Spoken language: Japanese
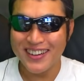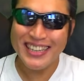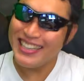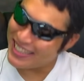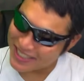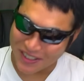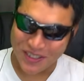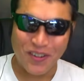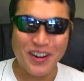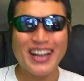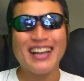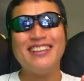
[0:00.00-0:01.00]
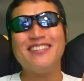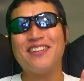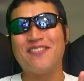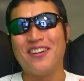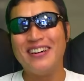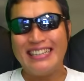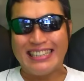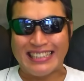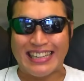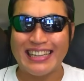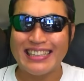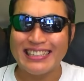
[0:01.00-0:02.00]
いいでしょって俺が言うのも
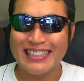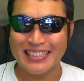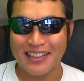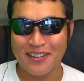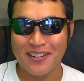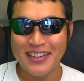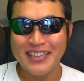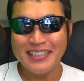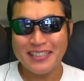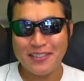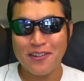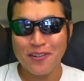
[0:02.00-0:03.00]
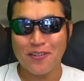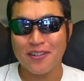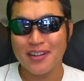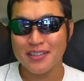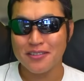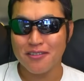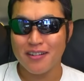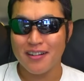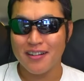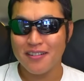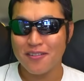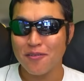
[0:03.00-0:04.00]
なんなんですけど、すごいこう感情
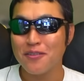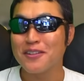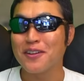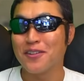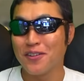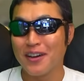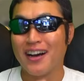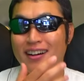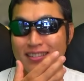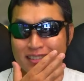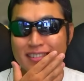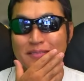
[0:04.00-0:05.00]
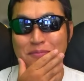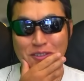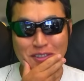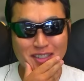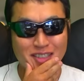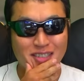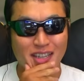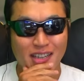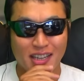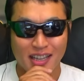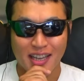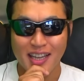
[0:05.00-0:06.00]
がこもってるというか、うん、没入感
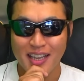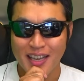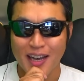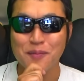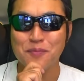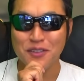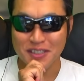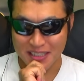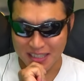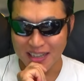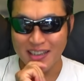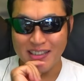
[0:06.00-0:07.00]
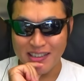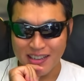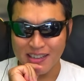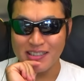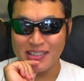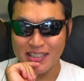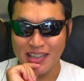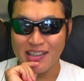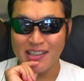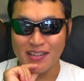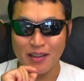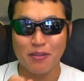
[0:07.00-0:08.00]
がね、アップする感じ
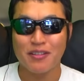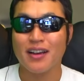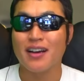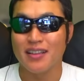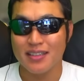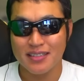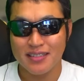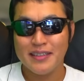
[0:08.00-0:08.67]
で、レベル高いです。